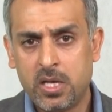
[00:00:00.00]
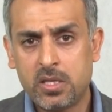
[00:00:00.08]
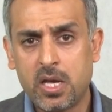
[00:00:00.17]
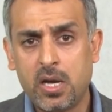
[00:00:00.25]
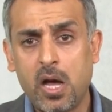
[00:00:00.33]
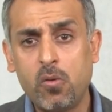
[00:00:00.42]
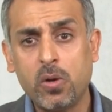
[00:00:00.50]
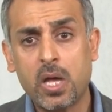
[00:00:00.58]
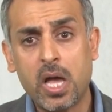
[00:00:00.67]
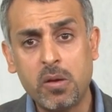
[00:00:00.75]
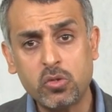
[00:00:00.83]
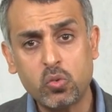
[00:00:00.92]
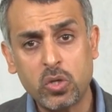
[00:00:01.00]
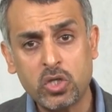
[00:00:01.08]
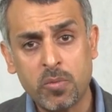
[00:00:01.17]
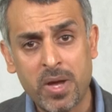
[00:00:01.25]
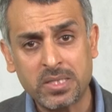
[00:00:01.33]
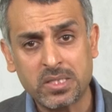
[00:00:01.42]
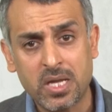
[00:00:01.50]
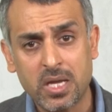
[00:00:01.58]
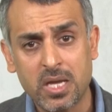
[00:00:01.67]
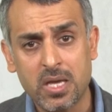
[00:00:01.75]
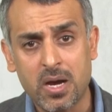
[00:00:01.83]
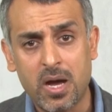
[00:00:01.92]
تناول خمس وجبات
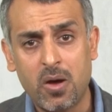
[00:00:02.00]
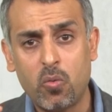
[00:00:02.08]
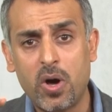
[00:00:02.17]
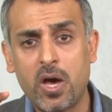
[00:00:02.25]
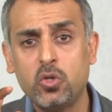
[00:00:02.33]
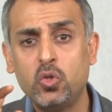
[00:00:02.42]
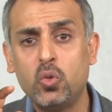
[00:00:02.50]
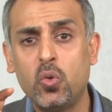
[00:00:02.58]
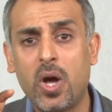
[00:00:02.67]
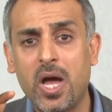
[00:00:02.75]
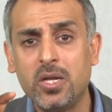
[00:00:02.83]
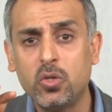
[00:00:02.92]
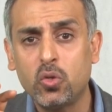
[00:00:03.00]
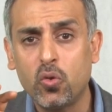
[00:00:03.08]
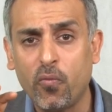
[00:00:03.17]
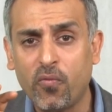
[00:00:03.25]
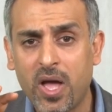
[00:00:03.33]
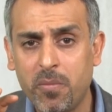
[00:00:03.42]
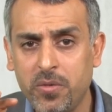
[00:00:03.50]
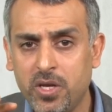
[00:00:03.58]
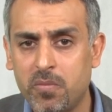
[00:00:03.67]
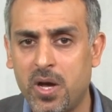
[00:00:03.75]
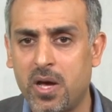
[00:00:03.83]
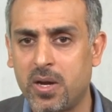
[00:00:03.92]
صغيره وارجو ان تفهم
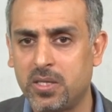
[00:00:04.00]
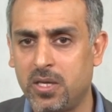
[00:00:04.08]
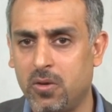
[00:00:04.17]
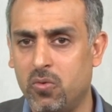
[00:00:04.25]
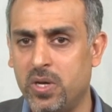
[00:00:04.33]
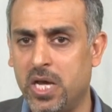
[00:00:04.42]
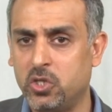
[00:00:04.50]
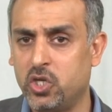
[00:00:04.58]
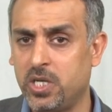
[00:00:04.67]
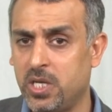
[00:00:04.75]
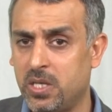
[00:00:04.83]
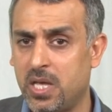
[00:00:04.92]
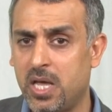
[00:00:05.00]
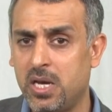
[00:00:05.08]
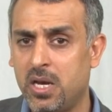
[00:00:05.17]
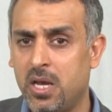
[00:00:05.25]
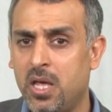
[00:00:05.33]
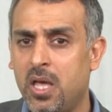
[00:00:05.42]
عبارتي هنا جيدا